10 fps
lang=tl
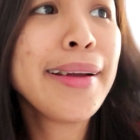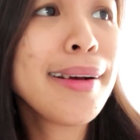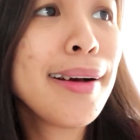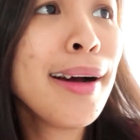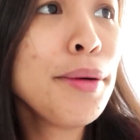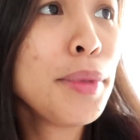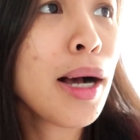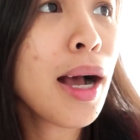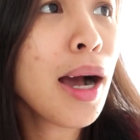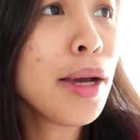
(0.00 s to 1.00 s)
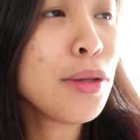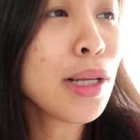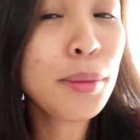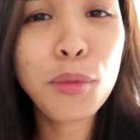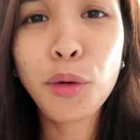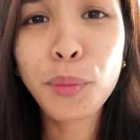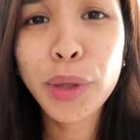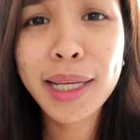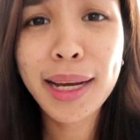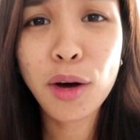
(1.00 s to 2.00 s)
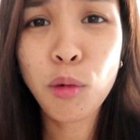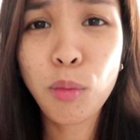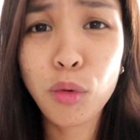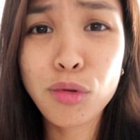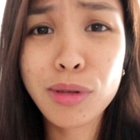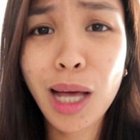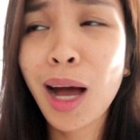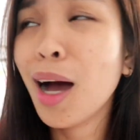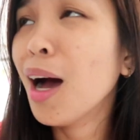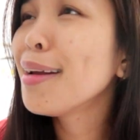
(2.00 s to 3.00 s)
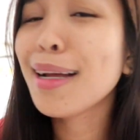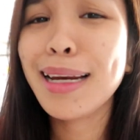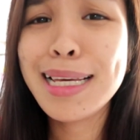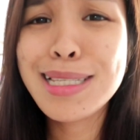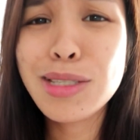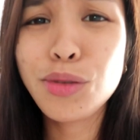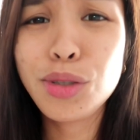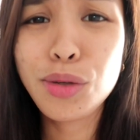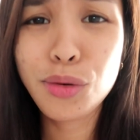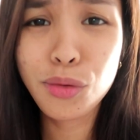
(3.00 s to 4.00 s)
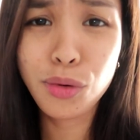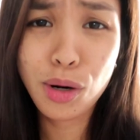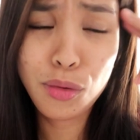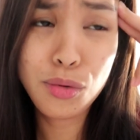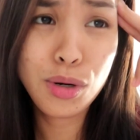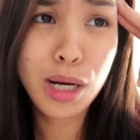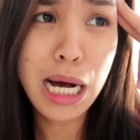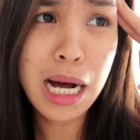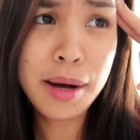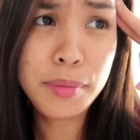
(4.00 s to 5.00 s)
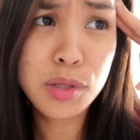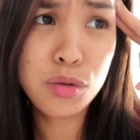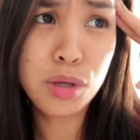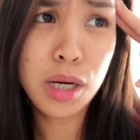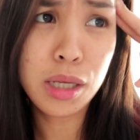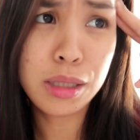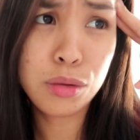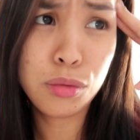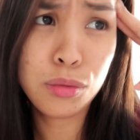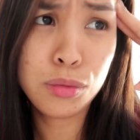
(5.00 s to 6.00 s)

Daghan man kayo tag moment ka na hubog. Naglisod ko na muna. Ah, mandod ato.